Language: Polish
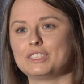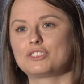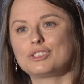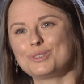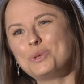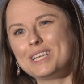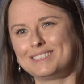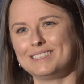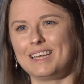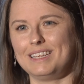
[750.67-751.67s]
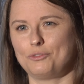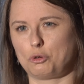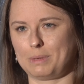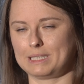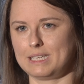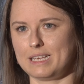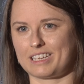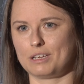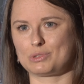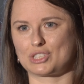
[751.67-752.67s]
Więc to są jedyne informacje,
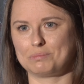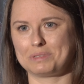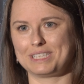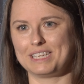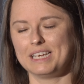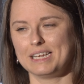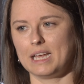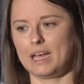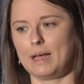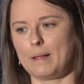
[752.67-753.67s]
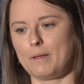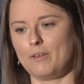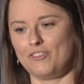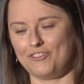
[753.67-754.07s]
jakie możemy e,